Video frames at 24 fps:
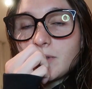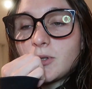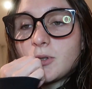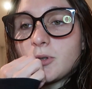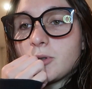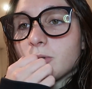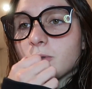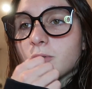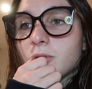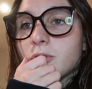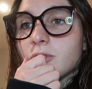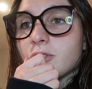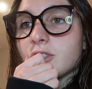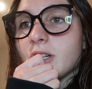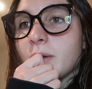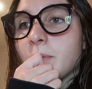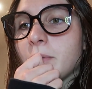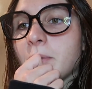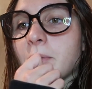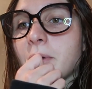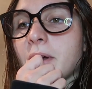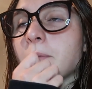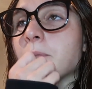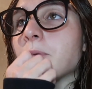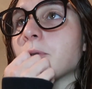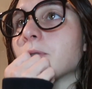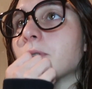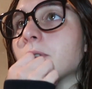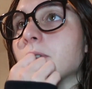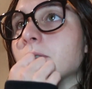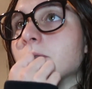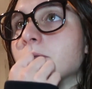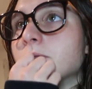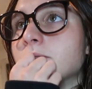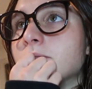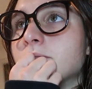Tu comptes jamais me répondre
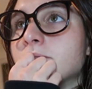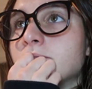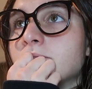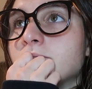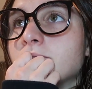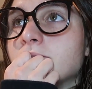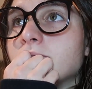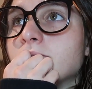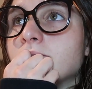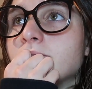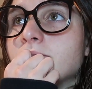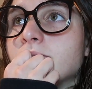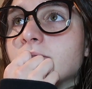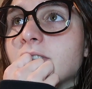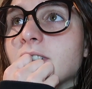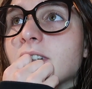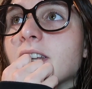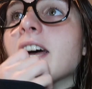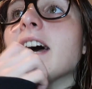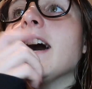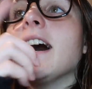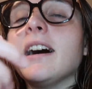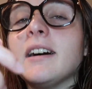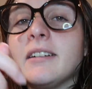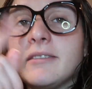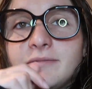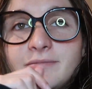Ah.